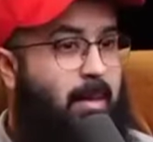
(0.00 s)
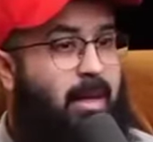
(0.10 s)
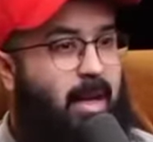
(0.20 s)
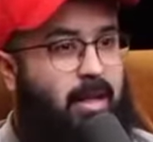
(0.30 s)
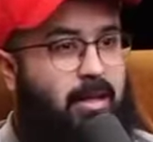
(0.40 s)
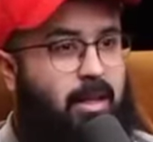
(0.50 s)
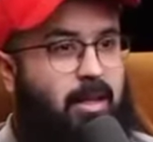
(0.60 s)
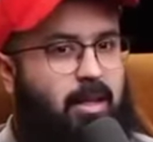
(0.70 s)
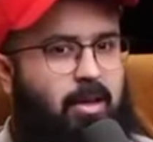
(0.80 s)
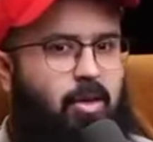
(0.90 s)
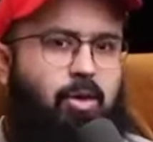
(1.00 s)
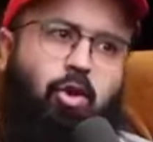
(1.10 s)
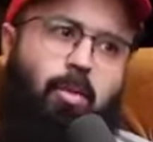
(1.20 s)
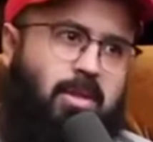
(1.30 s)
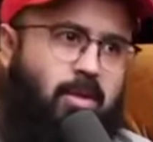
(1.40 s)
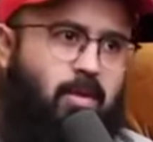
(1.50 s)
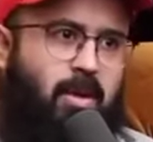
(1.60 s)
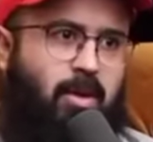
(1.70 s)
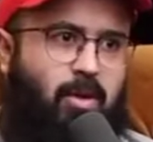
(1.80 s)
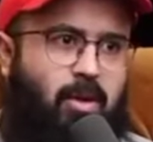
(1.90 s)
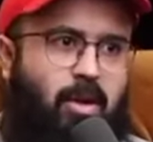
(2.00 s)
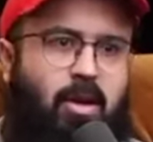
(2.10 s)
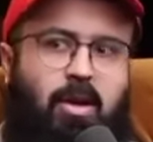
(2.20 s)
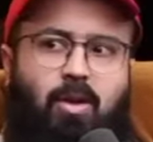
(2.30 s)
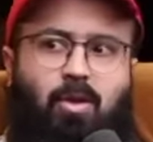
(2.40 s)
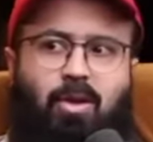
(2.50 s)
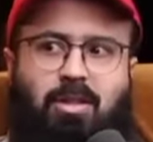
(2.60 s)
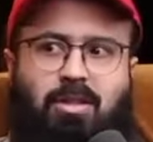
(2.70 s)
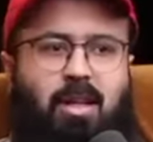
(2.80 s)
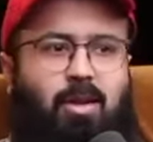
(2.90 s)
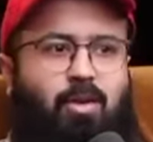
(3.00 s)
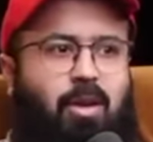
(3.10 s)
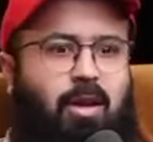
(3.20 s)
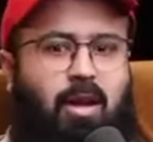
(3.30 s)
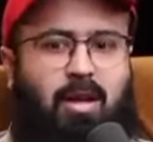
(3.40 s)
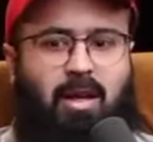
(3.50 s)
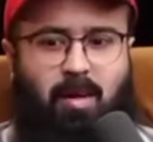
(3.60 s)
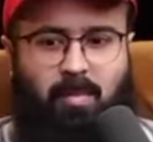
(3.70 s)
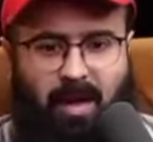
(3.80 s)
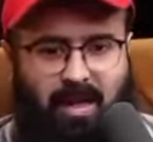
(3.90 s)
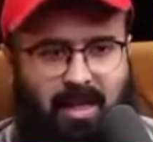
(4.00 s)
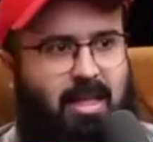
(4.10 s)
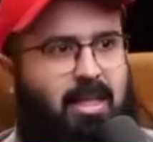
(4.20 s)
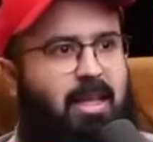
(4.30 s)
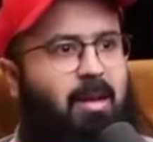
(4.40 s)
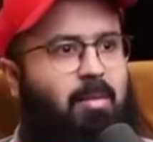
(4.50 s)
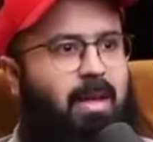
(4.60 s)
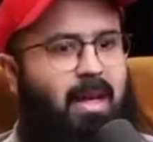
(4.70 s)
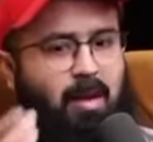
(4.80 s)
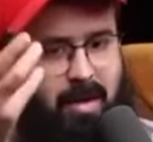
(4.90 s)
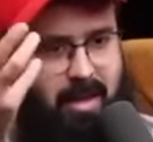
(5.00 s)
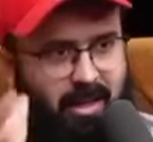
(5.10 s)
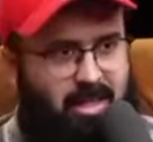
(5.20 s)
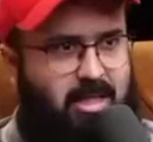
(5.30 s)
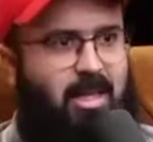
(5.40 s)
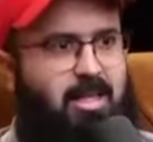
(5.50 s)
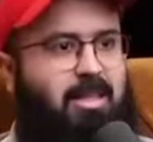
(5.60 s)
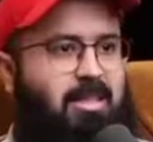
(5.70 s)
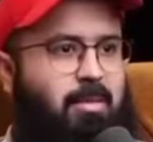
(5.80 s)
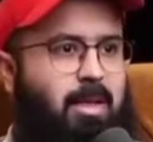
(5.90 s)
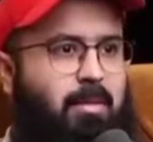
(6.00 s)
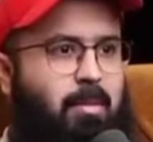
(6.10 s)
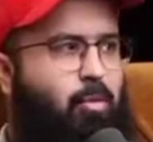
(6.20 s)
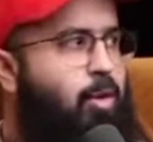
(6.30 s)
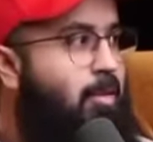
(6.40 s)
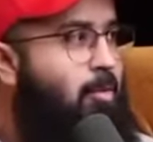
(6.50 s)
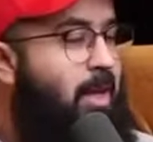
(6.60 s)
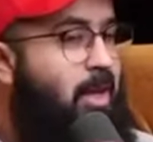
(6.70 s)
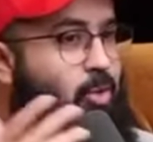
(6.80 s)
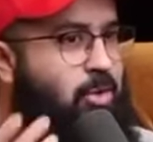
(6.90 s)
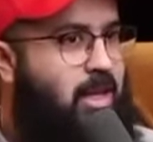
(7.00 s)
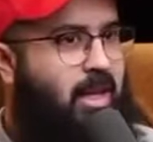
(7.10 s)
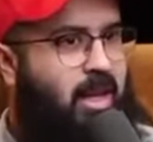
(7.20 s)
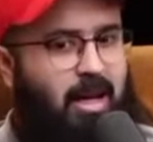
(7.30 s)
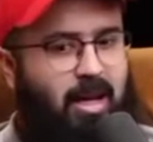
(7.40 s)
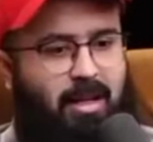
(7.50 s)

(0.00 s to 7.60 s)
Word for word: इलाके में कहत है तो बस इस्तफार करो एक और शख्स आया कि उन्होंने कहा कि पानी की कमी है पानी नीचे चला जाता है ज़मीन में मुख्तलिफ अपने इशूज़ लेके आया